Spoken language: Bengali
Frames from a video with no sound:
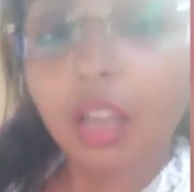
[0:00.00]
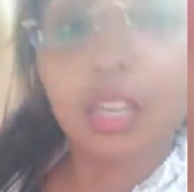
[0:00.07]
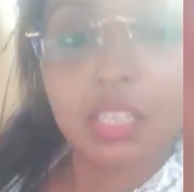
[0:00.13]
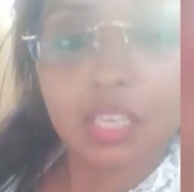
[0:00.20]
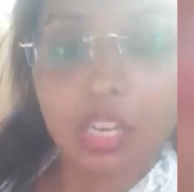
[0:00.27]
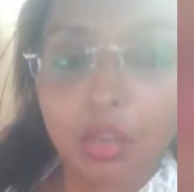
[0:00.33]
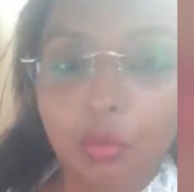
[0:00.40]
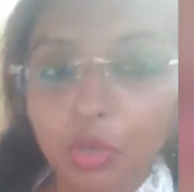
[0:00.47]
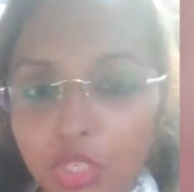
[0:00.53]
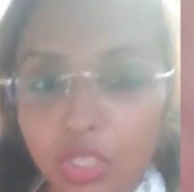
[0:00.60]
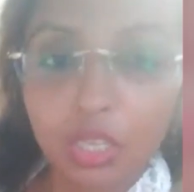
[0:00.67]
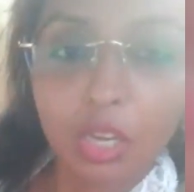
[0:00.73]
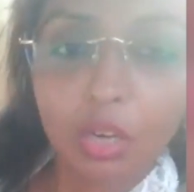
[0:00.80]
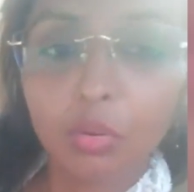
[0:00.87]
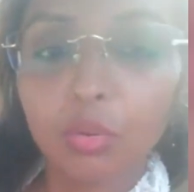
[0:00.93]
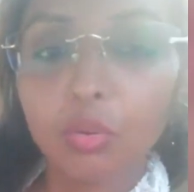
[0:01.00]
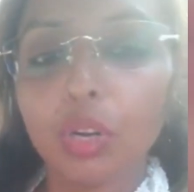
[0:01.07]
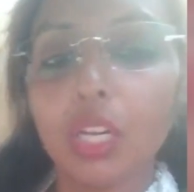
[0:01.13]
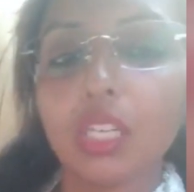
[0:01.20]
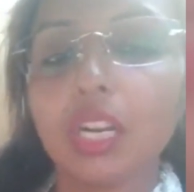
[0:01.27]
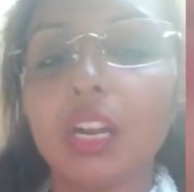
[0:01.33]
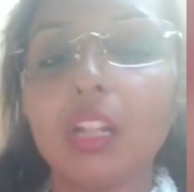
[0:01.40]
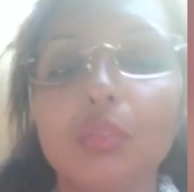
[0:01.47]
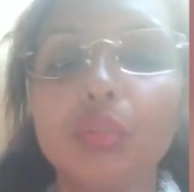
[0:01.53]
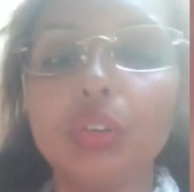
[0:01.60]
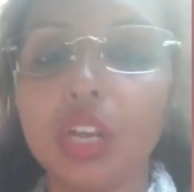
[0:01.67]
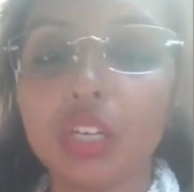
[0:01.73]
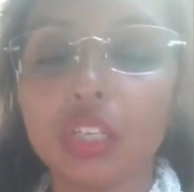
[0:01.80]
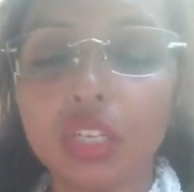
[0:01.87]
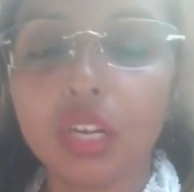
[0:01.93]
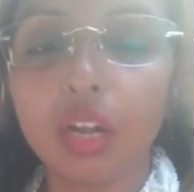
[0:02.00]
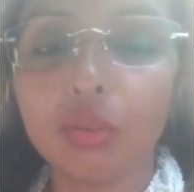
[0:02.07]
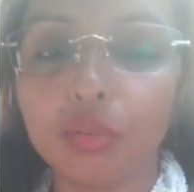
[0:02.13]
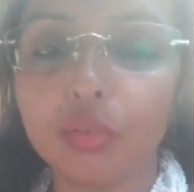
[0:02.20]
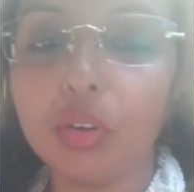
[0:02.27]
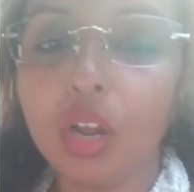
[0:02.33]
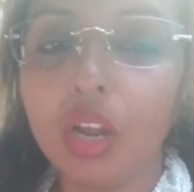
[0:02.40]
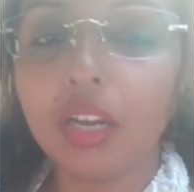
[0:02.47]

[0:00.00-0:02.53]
সাকিব অস্বীকার করুক আর সারা দুনিয়া অস্বীকার করুক